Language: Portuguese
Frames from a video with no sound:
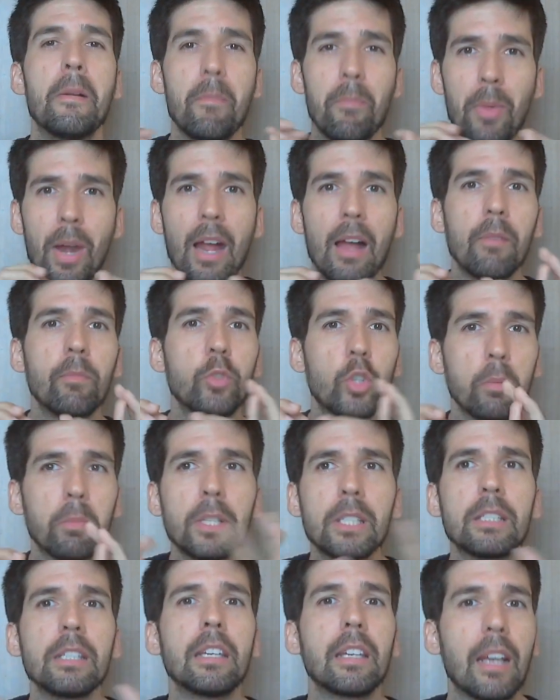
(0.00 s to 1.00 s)
pra tipo
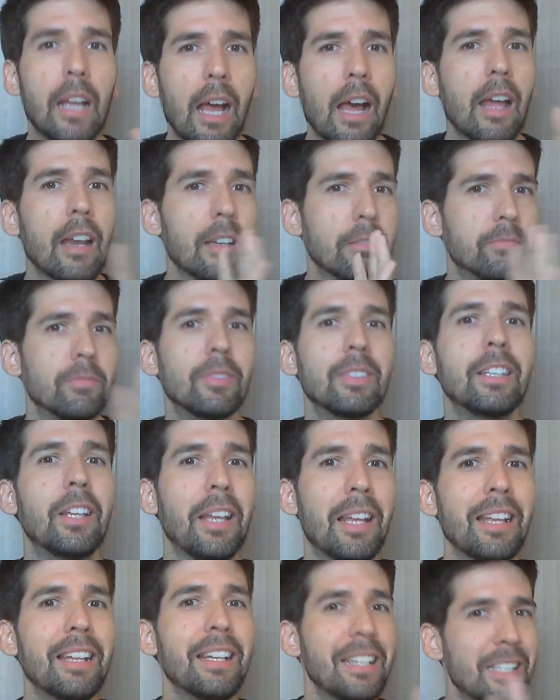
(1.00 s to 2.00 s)
assim, cara,
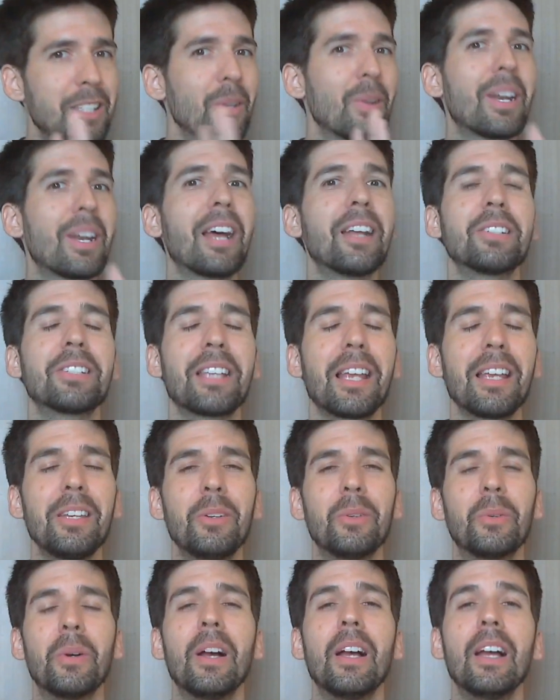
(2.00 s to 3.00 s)
né? Nesse horário
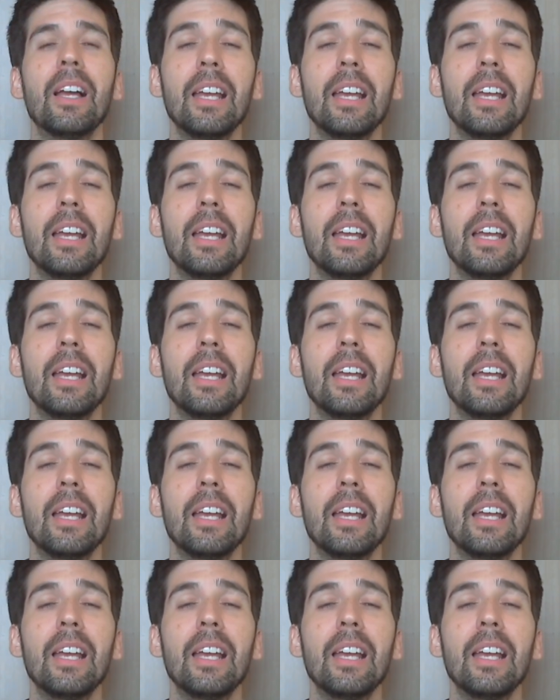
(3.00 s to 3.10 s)
saiu.